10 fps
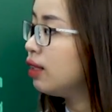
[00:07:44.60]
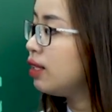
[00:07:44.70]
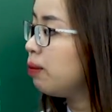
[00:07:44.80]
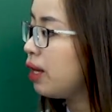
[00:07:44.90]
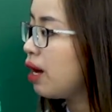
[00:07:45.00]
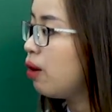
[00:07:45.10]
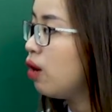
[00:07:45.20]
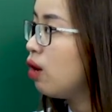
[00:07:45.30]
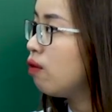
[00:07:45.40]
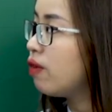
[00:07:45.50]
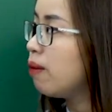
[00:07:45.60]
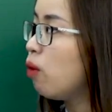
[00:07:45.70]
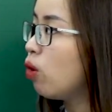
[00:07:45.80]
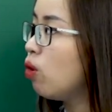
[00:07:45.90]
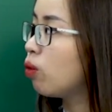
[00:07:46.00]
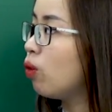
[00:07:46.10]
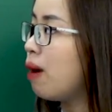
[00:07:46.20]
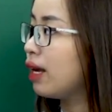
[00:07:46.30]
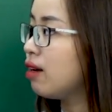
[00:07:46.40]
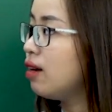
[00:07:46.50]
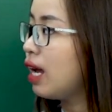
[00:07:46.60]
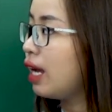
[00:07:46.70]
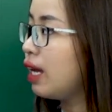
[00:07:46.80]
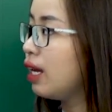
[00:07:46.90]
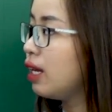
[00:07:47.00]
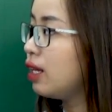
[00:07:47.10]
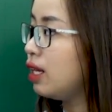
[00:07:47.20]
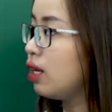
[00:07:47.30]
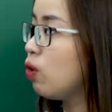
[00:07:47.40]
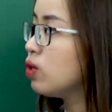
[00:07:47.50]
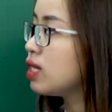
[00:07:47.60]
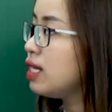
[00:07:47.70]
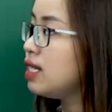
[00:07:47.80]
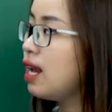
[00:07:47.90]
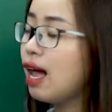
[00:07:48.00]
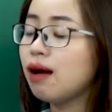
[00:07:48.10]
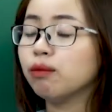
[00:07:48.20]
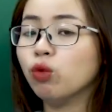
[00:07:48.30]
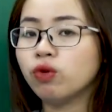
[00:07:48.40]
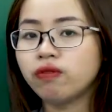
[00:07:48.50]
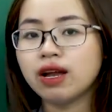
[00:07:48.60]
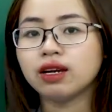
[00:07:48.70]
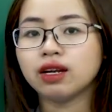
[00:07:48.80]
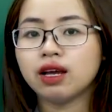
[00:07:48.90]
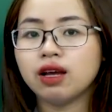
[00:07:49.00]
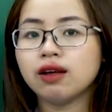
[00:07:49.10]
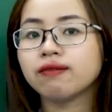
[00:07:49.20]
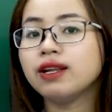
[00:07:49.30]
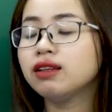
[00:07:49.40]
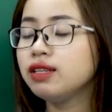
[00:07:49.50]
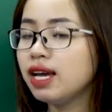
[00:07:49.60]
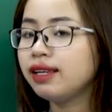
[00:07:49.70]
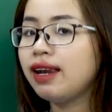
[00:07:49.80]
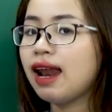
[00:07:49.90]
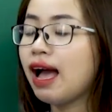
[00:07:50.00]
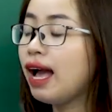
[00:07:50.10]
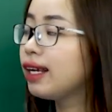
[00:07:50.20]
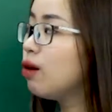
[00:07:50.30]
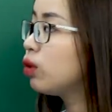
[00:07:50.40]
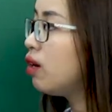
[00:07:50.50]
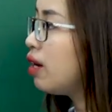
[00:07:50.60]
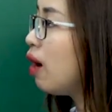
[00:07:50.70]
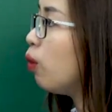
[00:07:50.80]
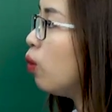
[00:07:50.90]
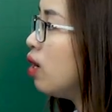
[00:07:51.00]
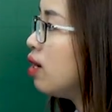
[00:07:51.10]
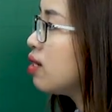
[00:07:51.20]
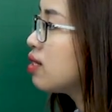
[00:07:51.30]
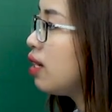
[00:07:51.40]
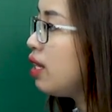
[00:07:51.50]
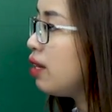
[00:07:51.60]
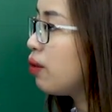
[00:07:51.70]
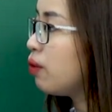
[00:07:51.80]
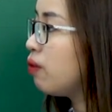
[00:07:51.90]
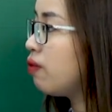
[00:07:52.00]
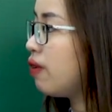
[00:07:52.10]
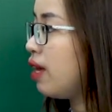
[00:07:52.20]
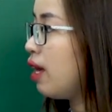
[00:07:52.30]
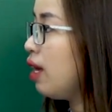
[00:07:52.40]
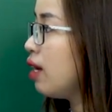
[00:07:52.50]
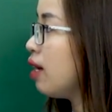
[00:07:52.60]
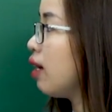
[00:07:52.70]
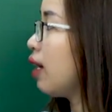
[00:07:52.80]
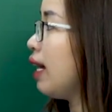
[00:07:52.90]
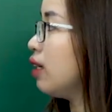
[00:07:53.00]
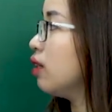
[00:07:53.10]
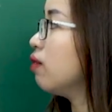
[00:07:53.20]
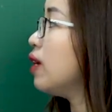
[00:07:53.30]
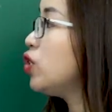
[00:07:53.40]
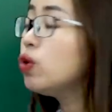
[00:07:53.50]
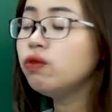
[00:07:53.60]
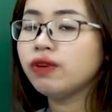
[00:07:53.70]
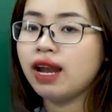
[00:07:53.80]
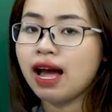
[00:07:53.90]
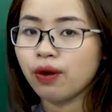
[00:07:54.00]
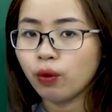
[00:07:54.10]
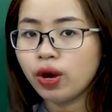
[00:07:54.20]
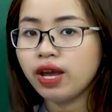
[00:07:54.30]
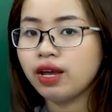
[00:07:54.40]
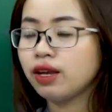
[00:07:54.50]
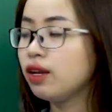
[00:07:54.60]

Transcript: Tiếp theo, về bố cục của bài thơ này thì cô sẽ chia làm 4 phần. Phần thứ nhất là hai câu thơ đầu giới thiệu về cảnh về chung về làng quê.